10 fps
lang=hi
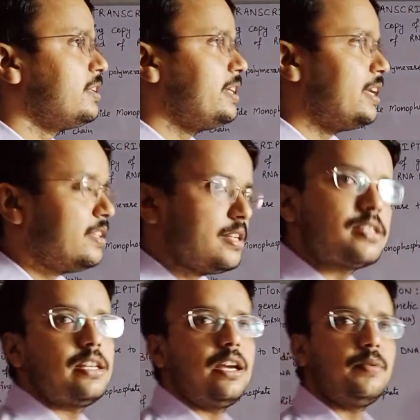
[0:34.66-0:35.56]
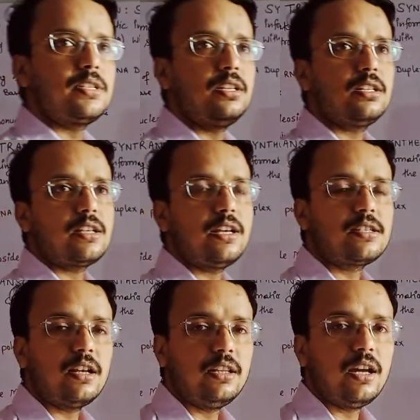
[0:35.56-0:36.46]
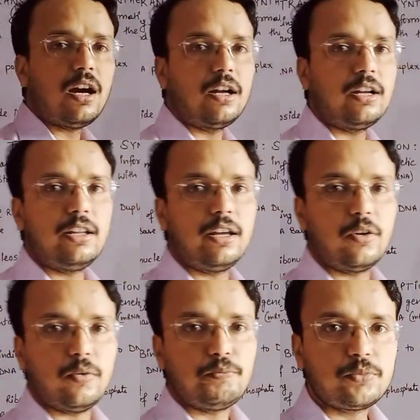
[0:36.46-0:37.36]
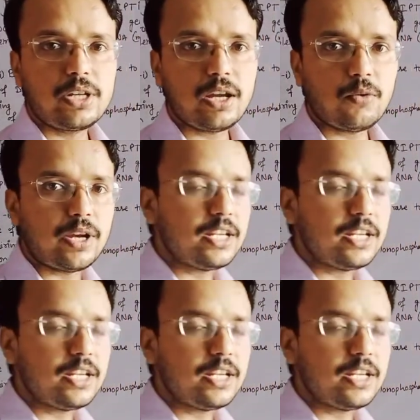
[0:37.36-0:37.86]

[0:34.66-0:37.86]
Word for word: डीएनए से हमें सिंथेसाइज करना है आरएनए को ठीक है वही